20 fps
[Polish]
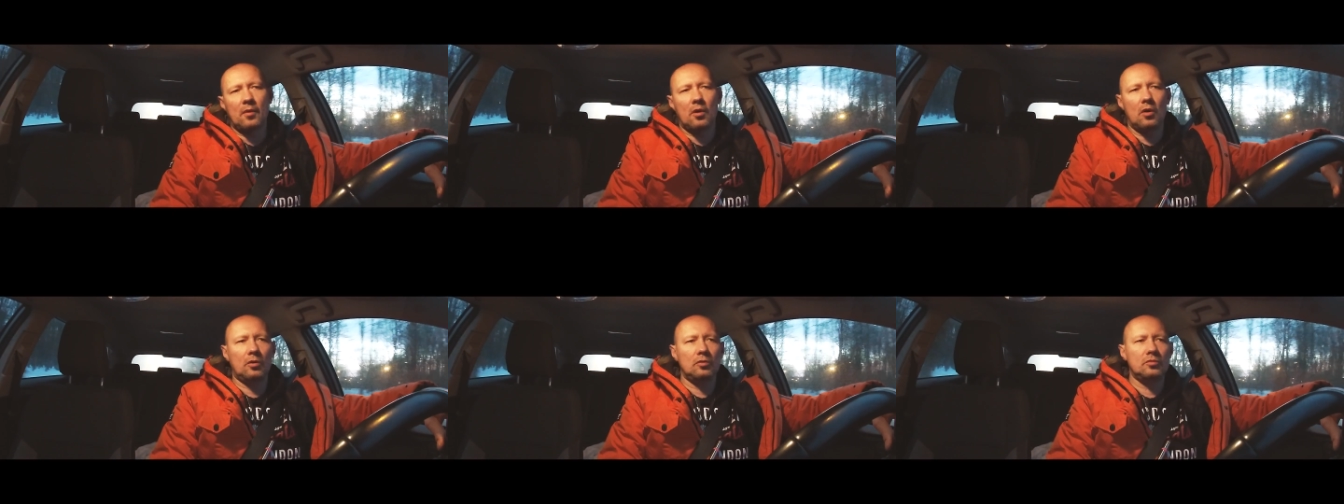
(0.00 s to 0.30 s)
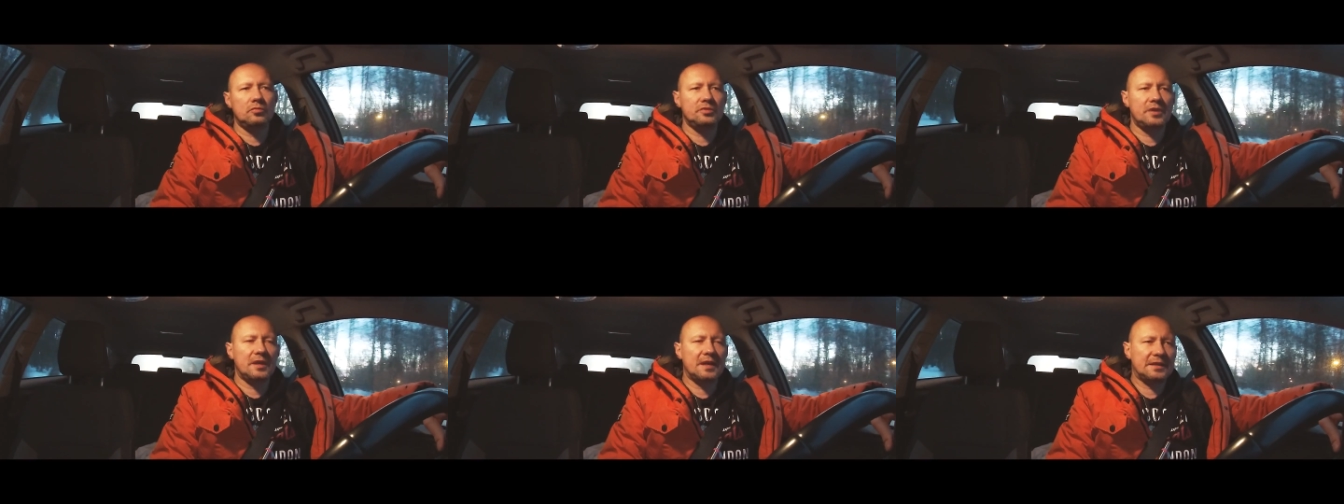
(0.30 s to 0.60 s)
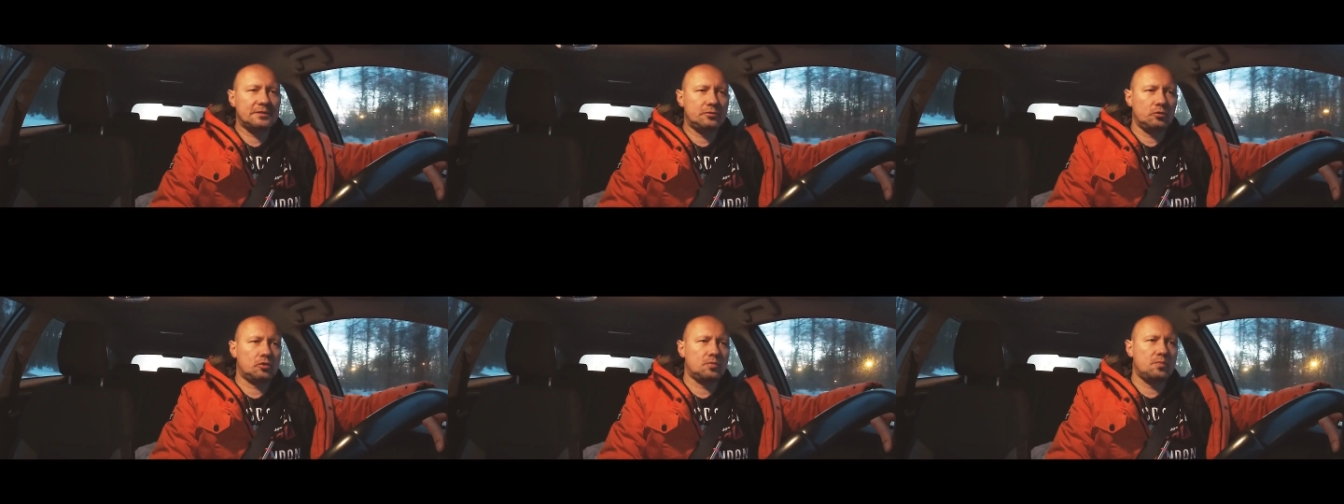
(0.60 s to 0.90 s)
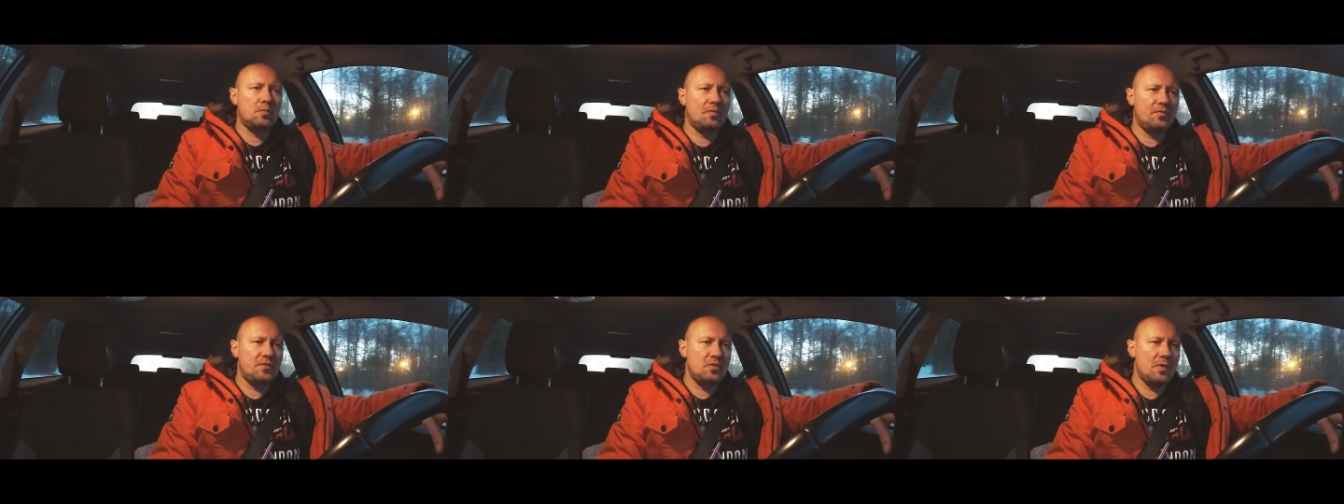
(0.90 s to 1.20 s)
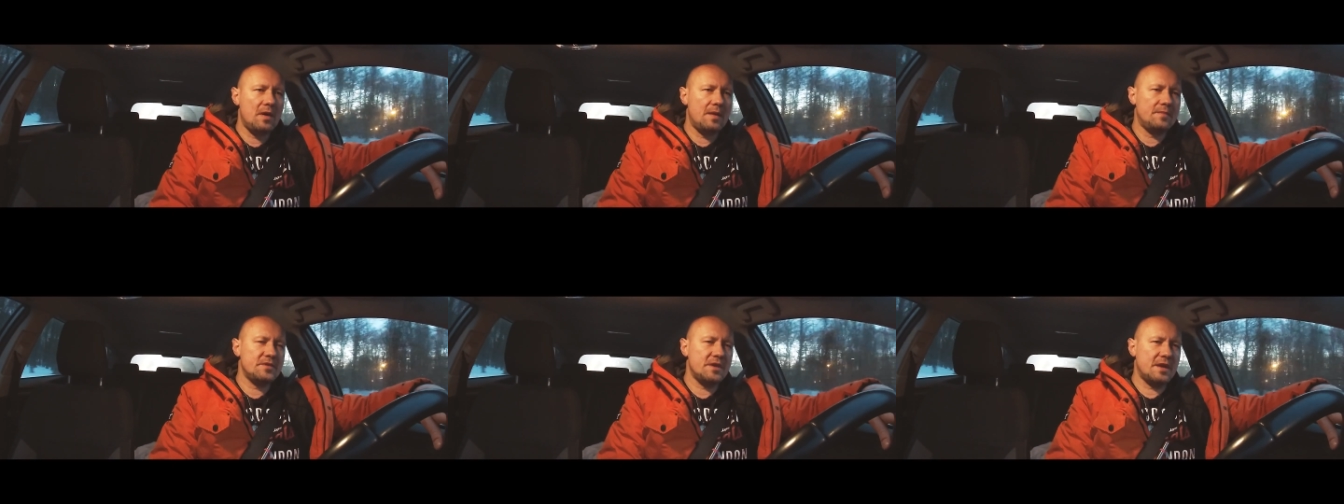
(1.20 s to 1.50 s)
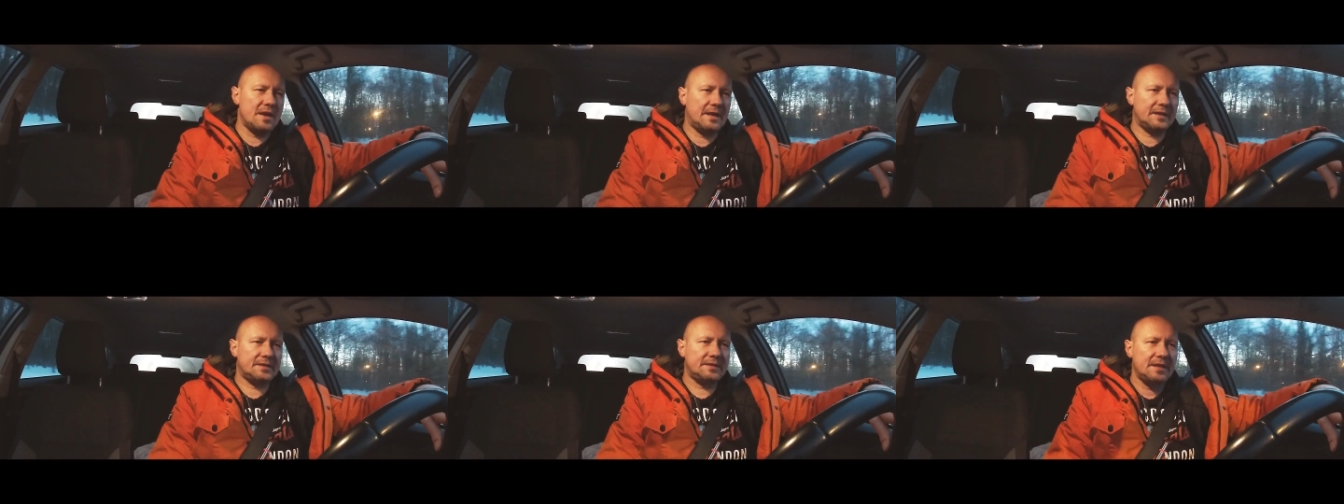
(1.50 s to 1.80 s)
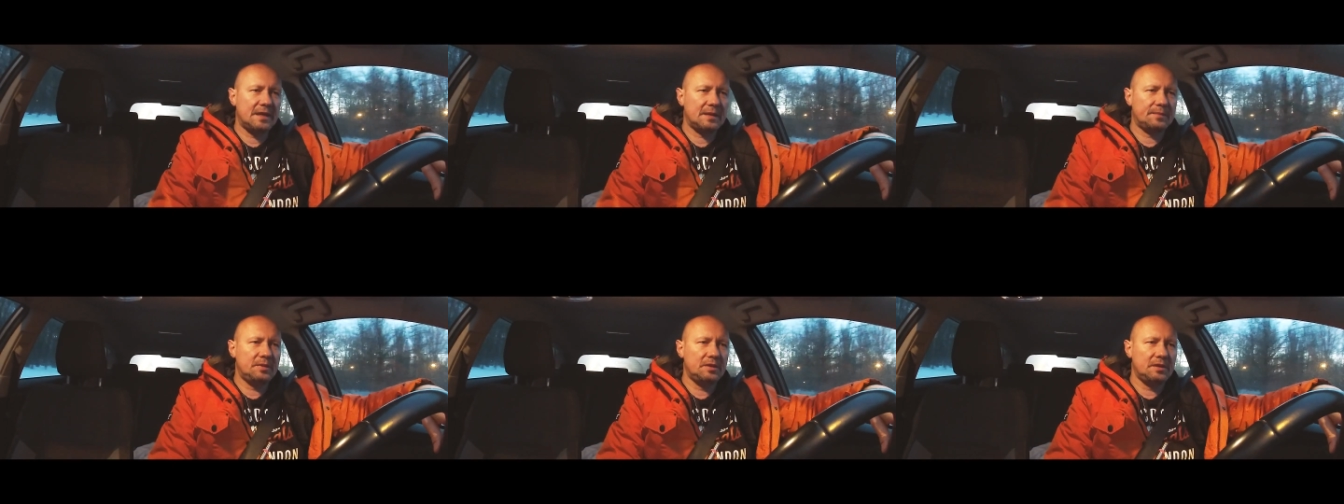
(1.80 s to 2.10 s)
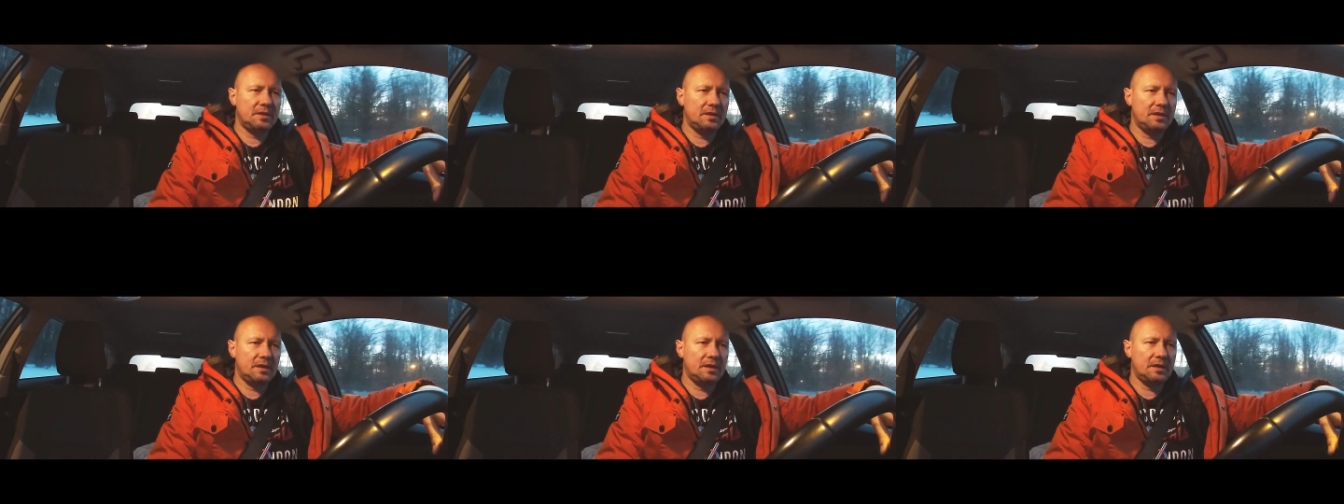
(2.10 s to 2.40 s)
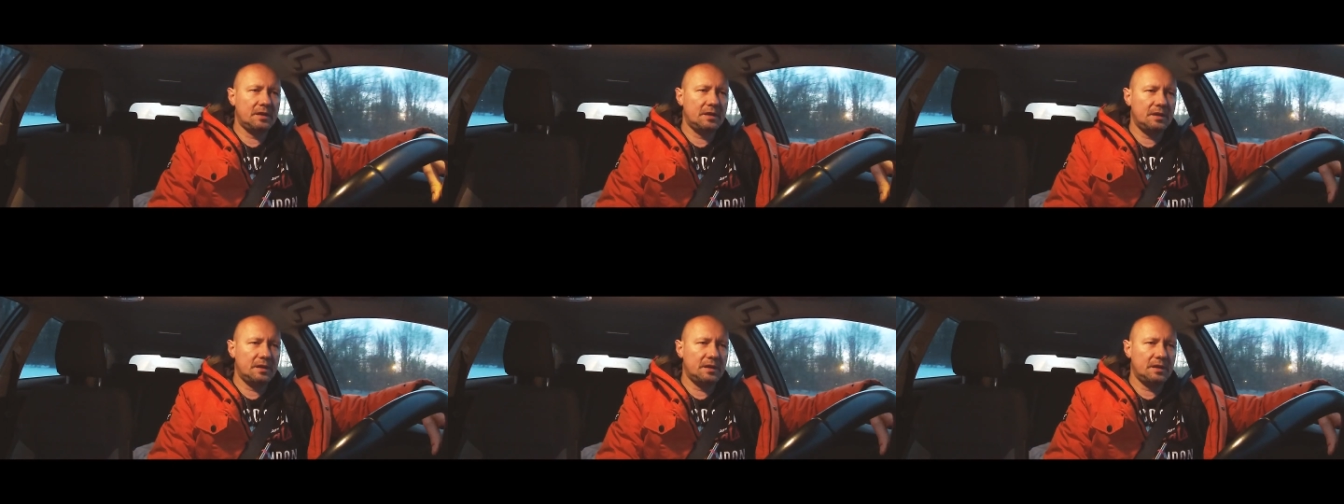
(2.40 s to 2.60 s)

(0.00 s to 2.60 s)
bo nieraz już mówiłem, nieraz jakby